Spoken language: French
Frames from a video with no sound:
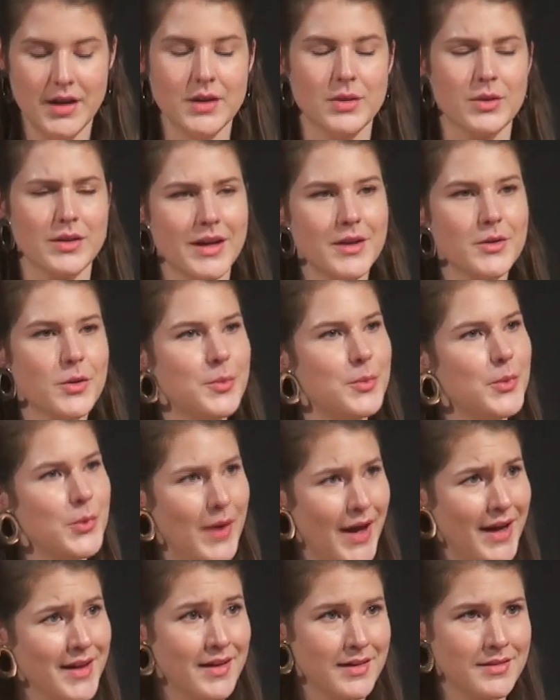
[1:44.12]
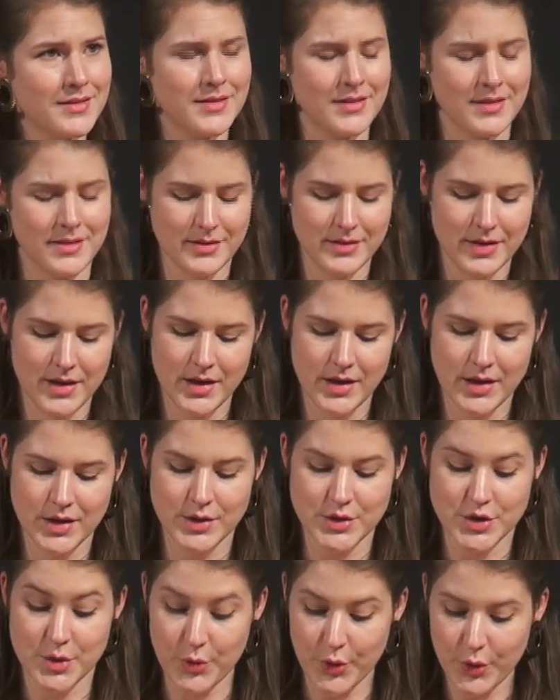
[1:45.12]
que quelque peu agacée,
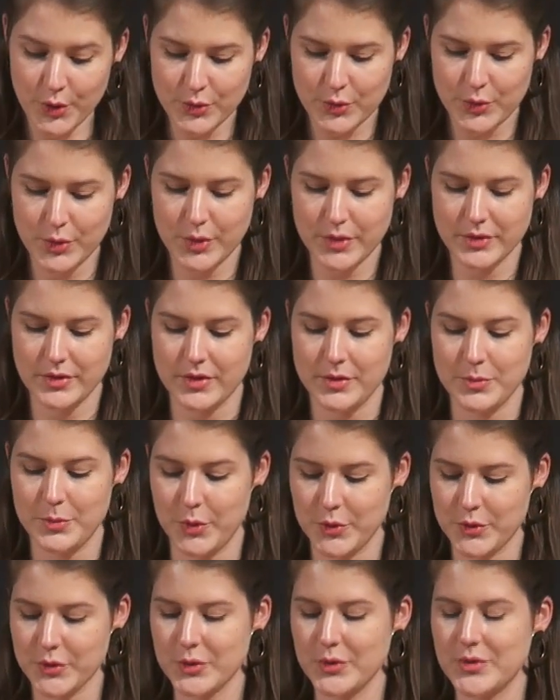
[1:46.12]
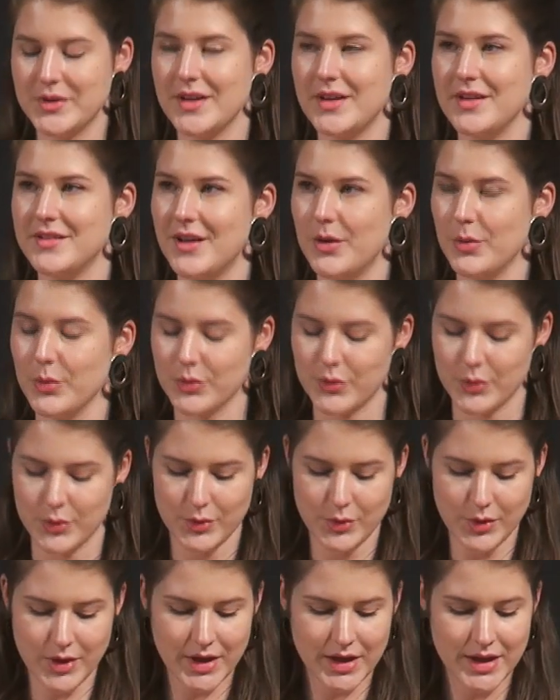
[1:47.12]
je me retourne pour scruter les
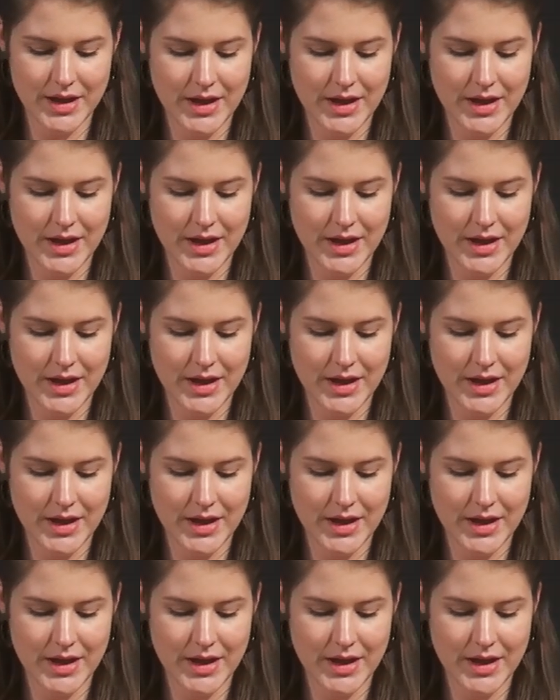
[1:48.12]
alentours